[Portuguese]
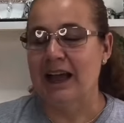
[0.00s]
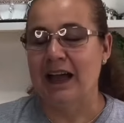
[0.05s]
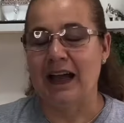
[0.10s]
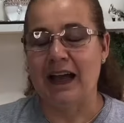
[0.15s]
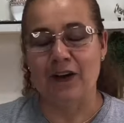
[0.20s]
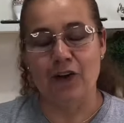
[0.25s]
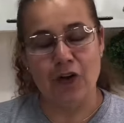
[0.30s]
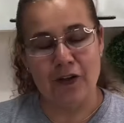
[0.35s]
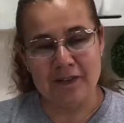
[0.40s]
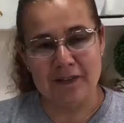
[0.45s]

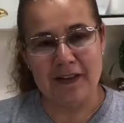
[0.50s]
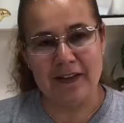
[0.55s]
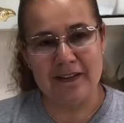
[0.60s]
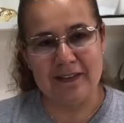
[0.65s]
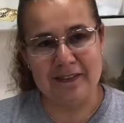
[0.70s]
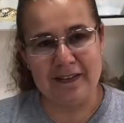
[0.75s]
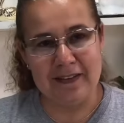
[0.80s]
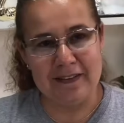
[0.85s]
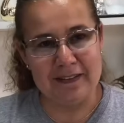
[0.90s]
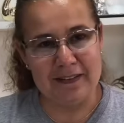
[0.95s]
A nossa
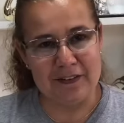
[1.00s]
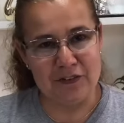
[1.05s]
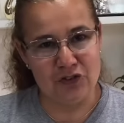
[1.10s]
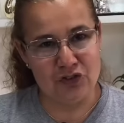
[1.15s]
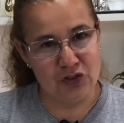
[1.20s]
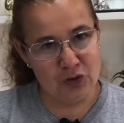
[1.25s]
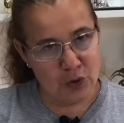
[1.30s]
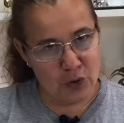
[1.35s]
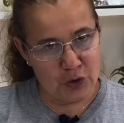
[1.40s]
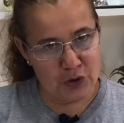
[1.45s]
receita
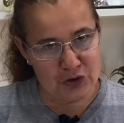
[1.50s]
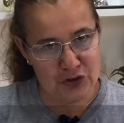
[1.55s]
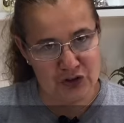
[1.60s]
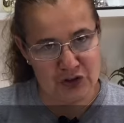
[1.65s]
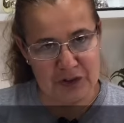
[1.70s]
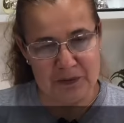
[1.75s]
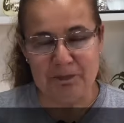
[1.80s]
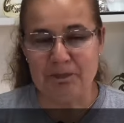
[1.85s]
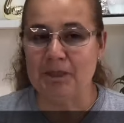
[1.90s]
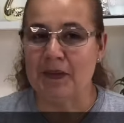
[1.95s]
de
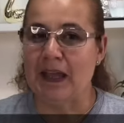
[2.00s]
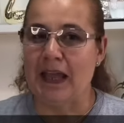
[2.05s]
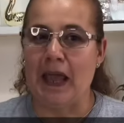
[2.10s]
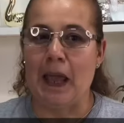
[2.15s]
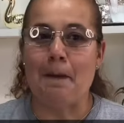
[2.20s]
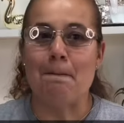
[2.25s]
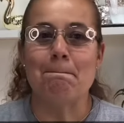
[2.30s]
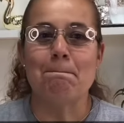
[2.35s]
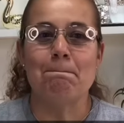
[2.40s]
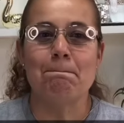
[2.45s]
hoje
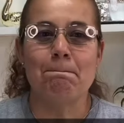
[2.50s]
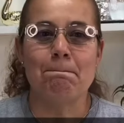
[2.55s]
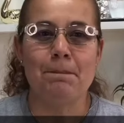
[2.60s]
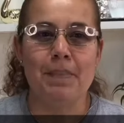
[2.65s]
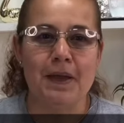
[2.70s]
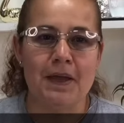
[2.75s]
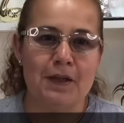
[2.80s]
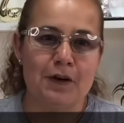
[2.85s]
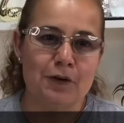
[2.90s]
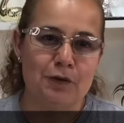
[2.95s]
é
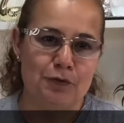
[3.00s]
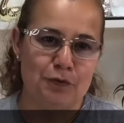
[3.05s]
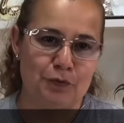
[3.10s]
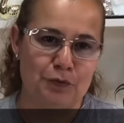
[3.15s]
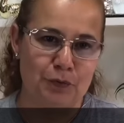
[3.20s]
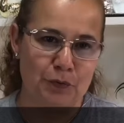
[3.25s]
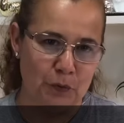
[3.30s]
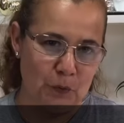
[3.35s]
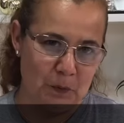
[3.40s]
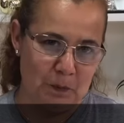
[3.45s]

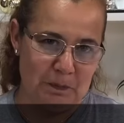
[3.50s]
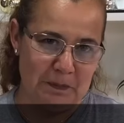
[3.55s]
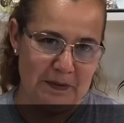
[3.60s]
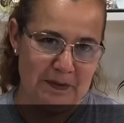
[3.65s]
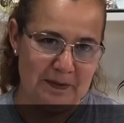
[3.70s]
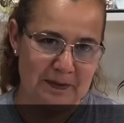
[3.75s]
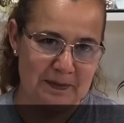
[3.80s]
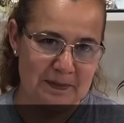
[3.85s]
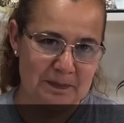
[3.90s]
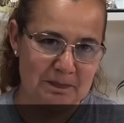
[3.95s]

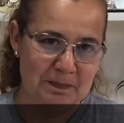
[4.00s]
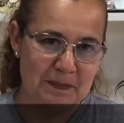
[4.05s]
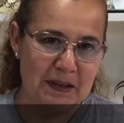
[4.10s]
perfumes.